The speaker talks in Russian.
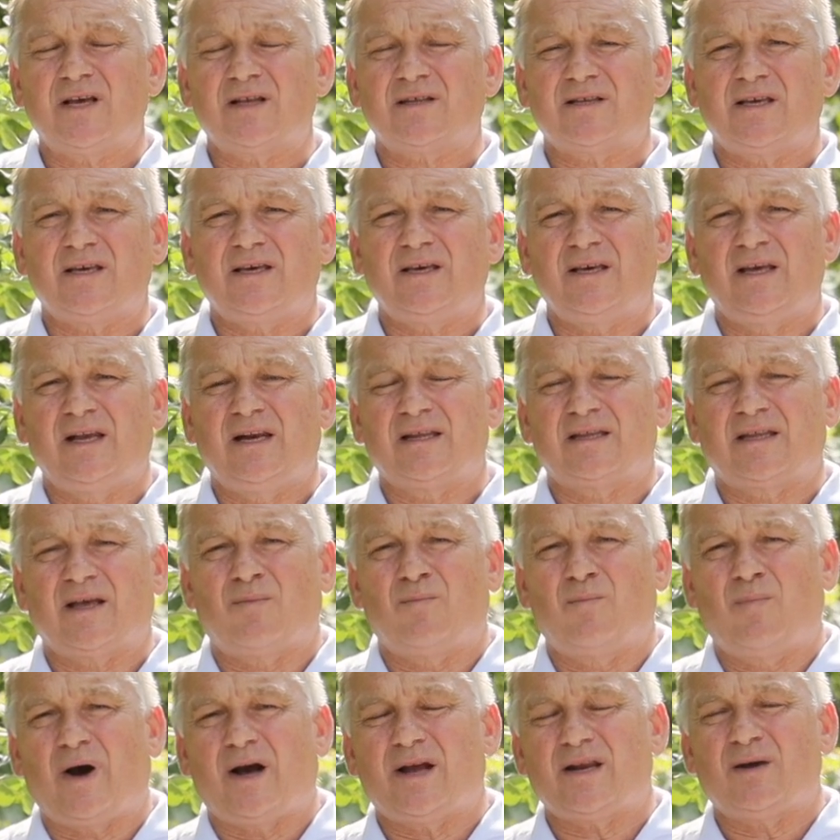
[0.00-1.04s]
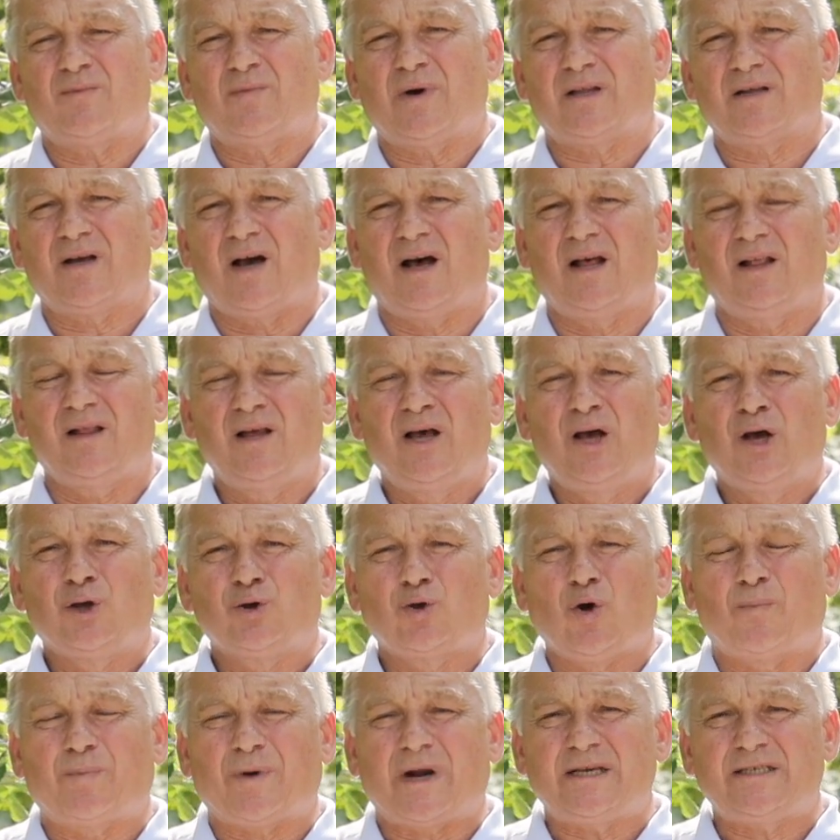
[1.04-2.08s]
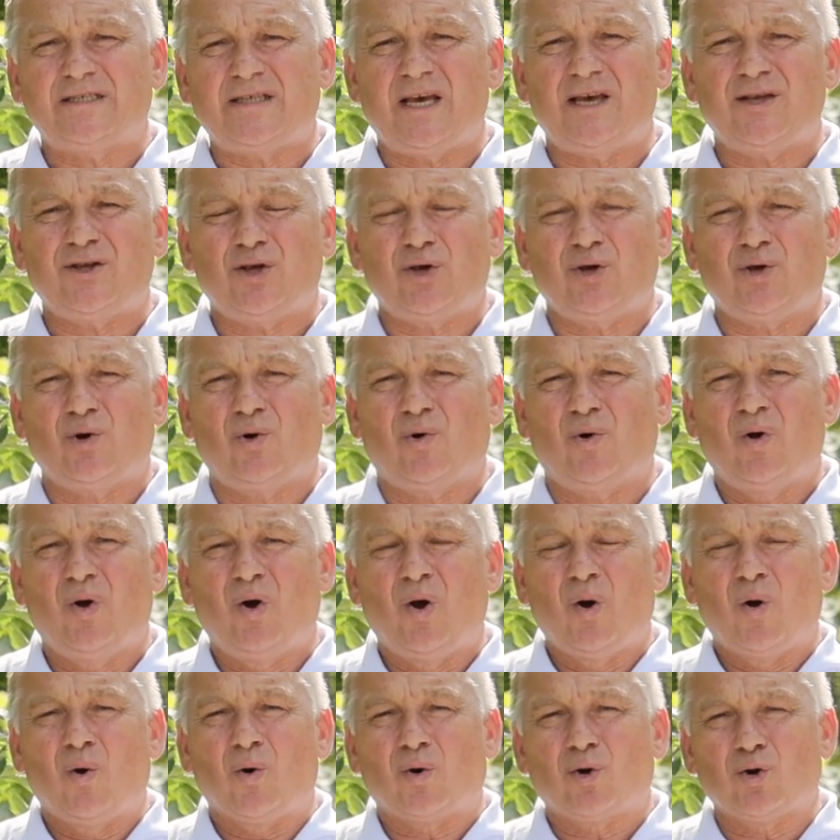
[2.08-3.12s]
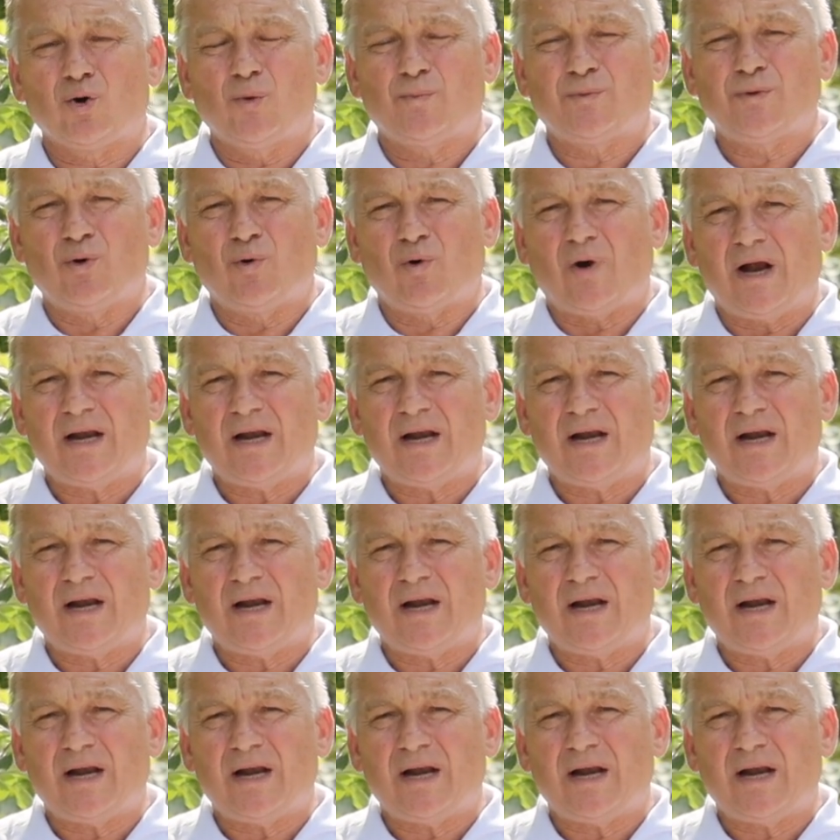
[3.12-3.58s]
ветки или там баня, мангал, то просейте ее, крупные